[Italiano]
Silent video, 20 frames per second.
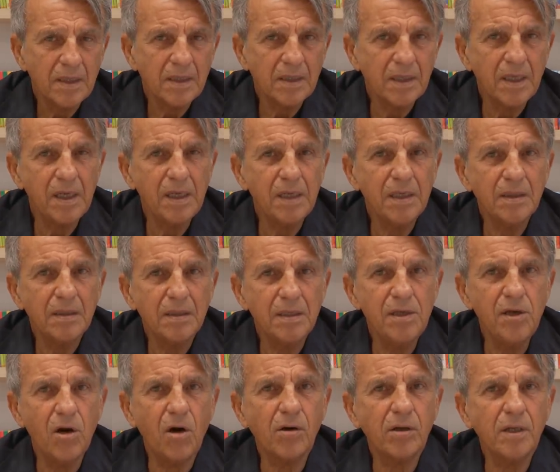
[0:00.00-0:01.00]
che
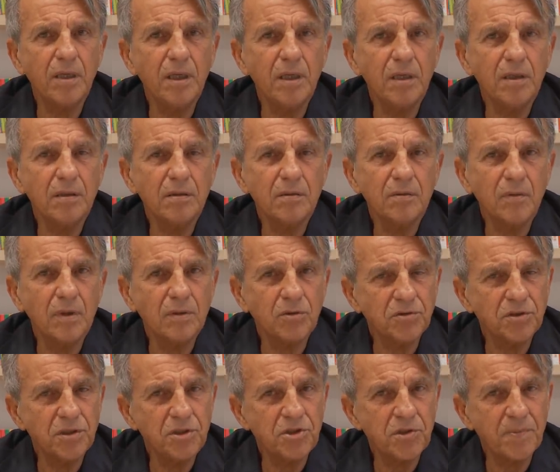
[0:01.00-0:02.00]
gli occhi, quando
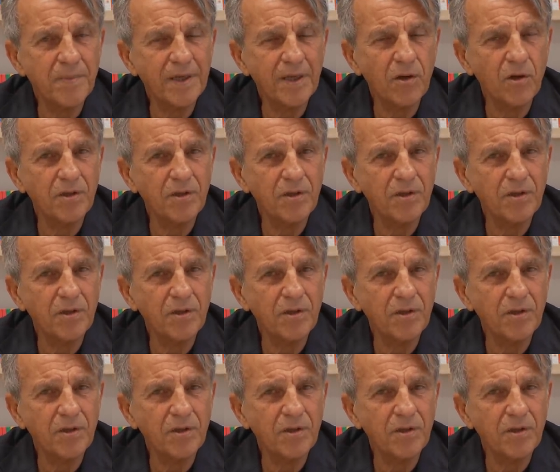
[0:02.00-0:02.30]
si dice ma che